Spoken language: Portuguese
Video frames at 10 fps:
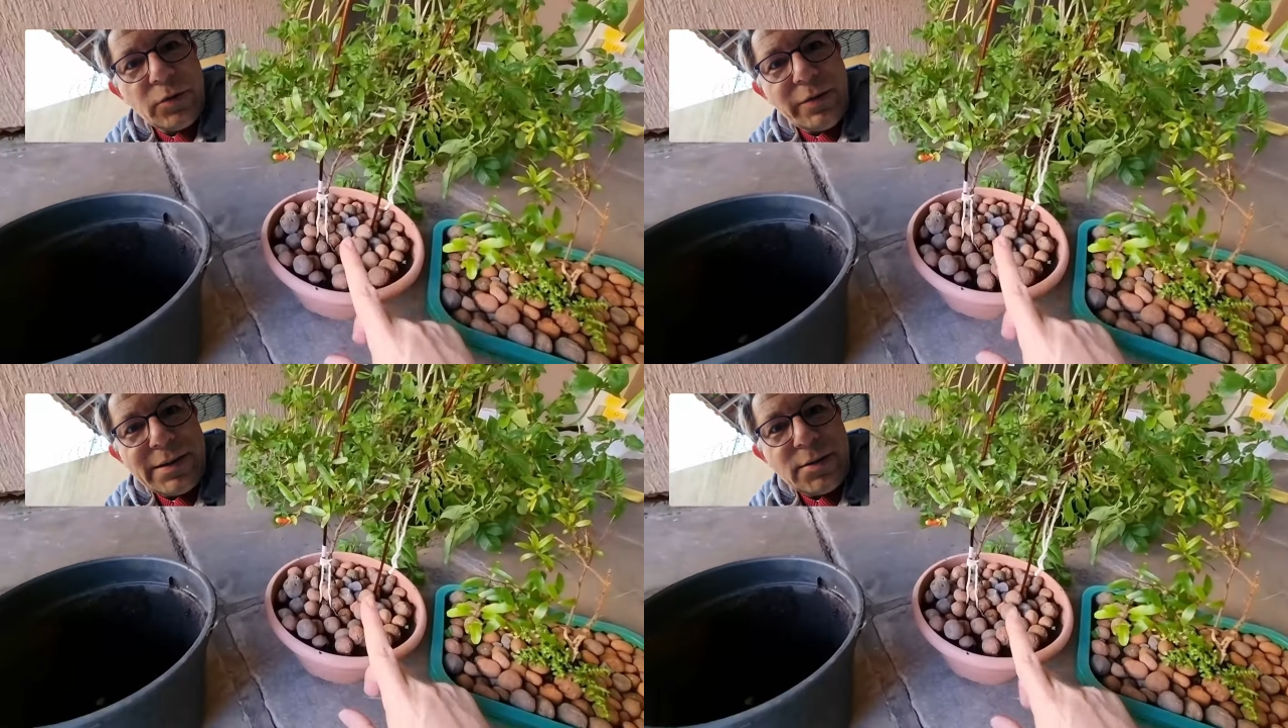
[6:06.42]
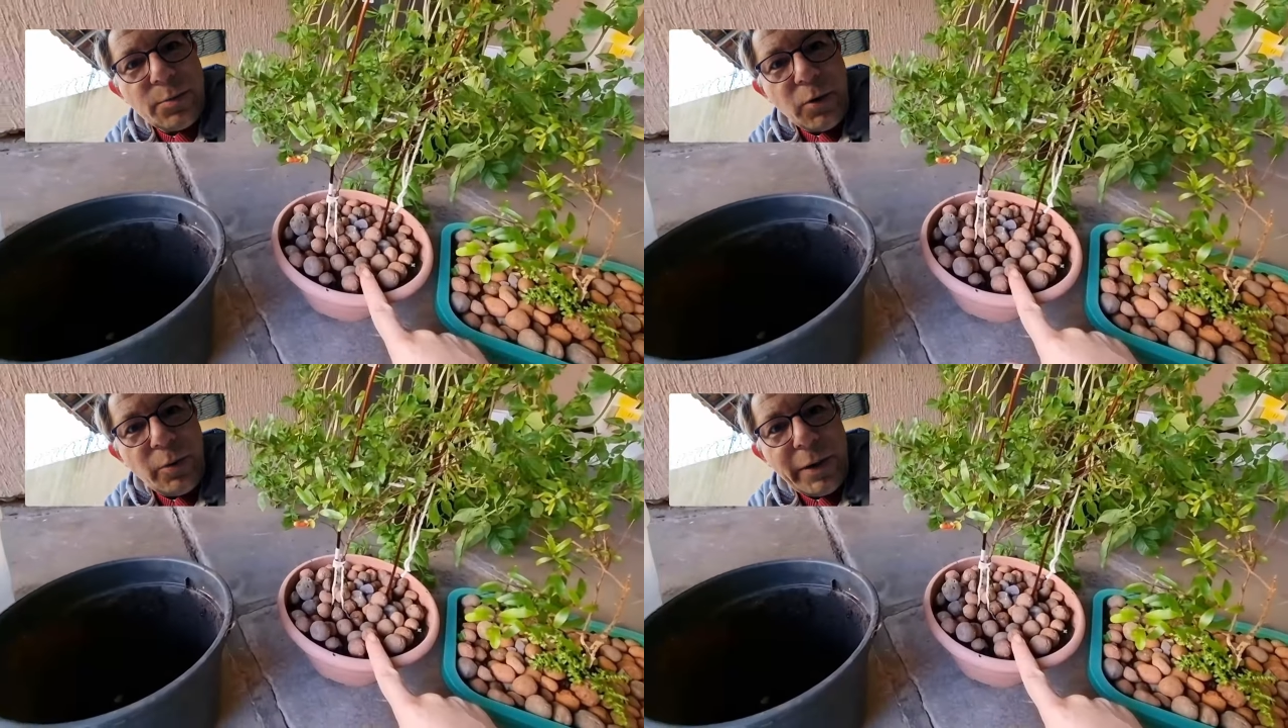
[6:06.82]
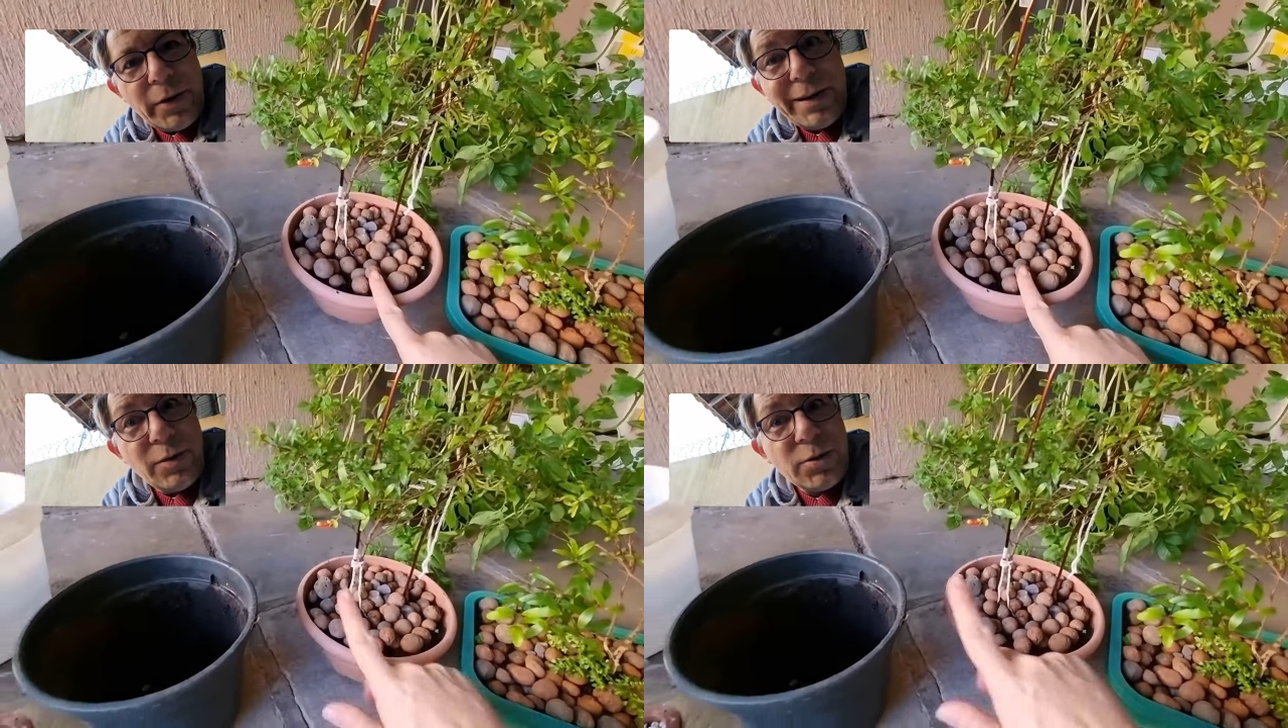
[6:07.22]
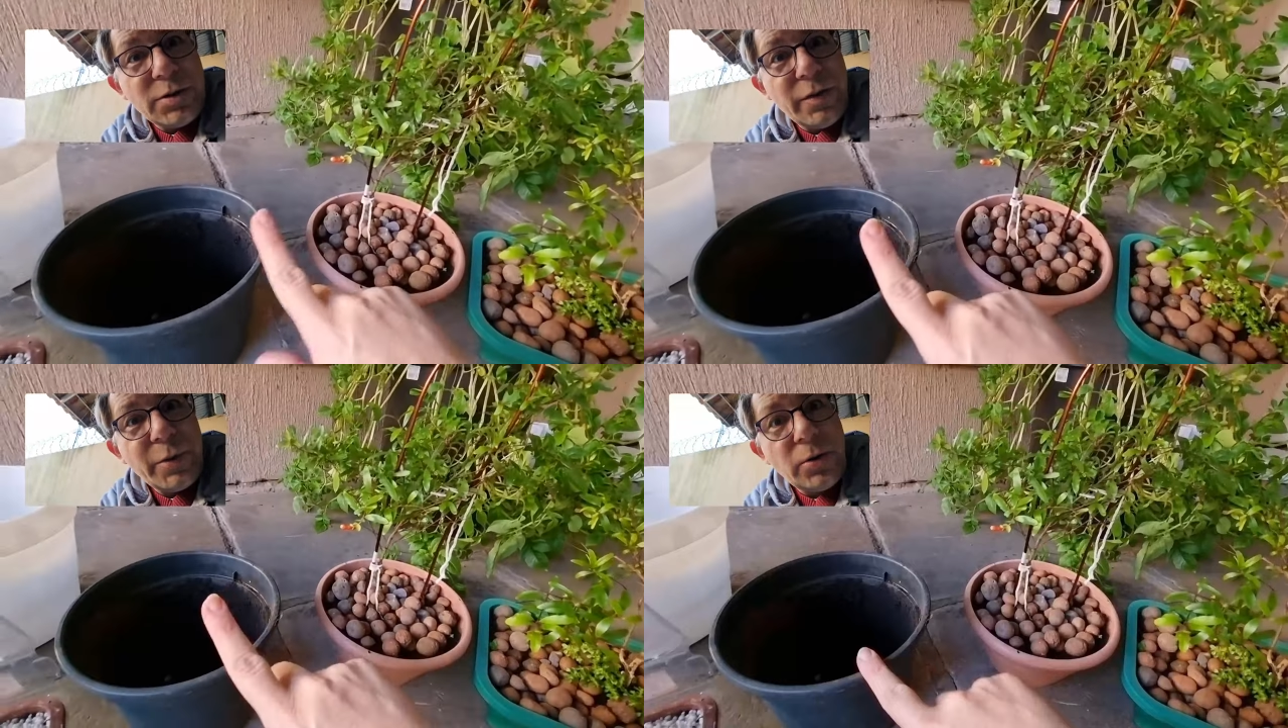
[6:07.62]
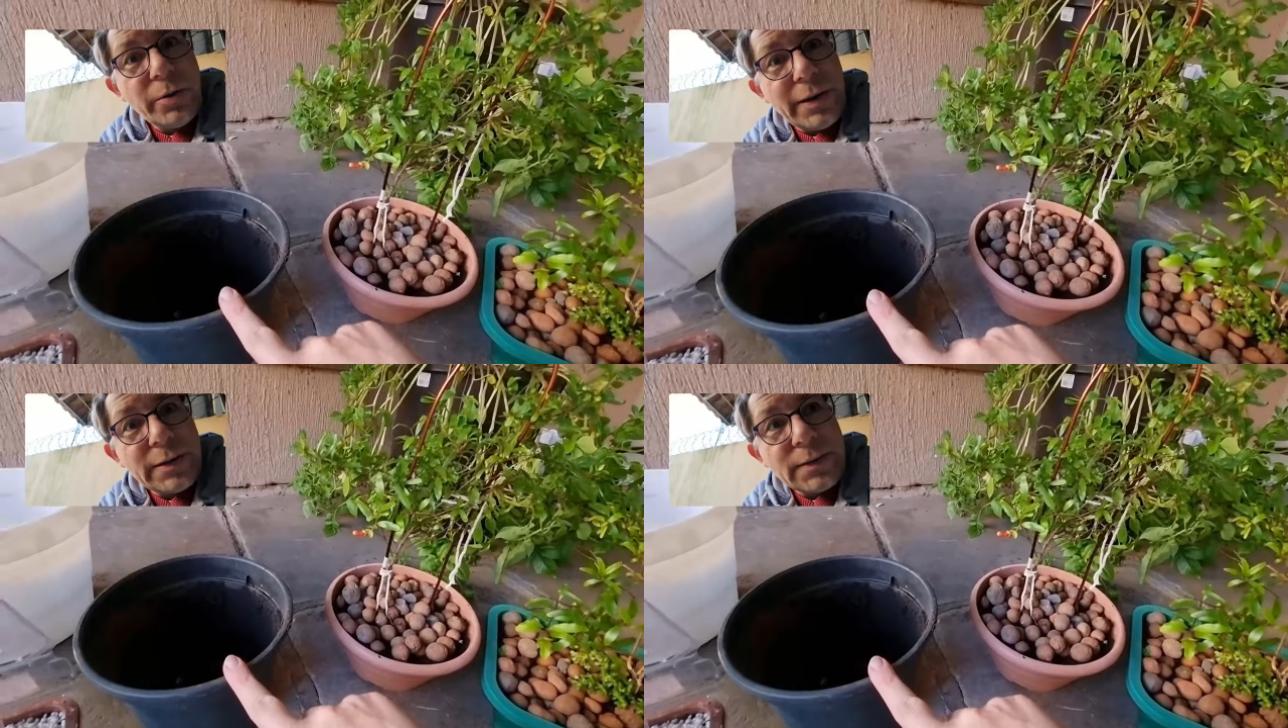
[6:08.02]
num vasinho um pouco maior, que inclusive é menor
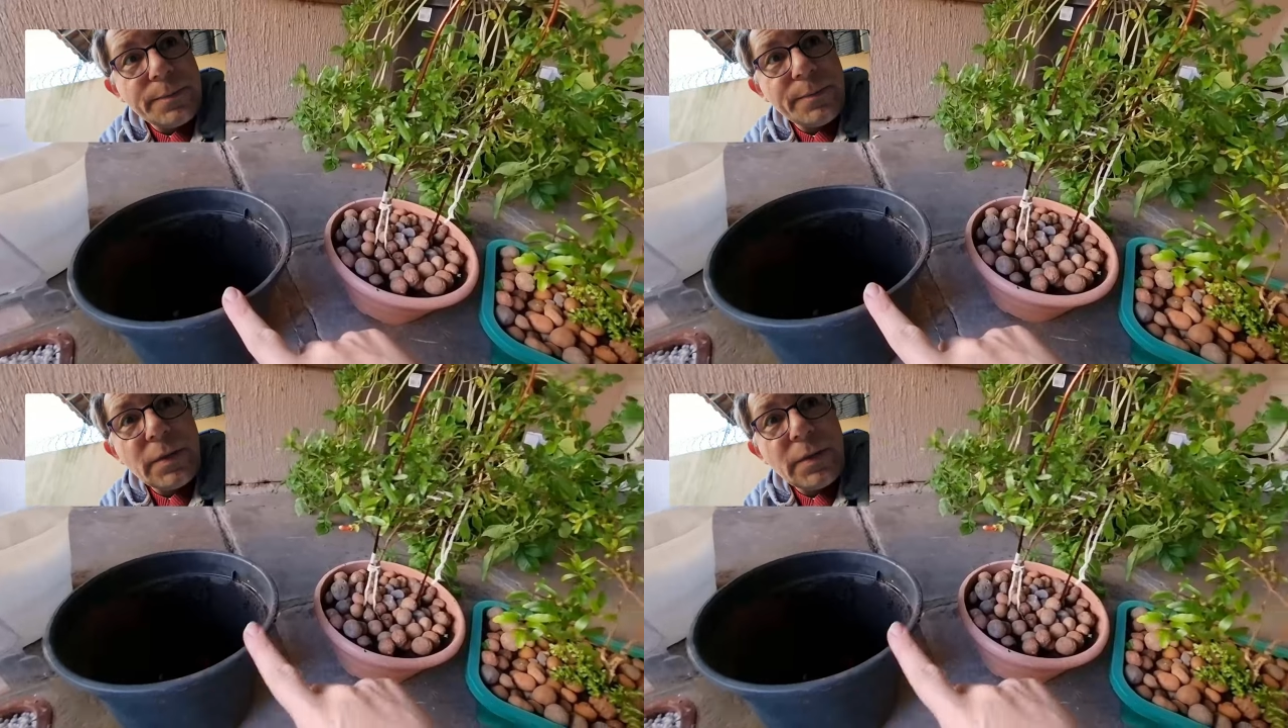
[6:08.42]
do que esse.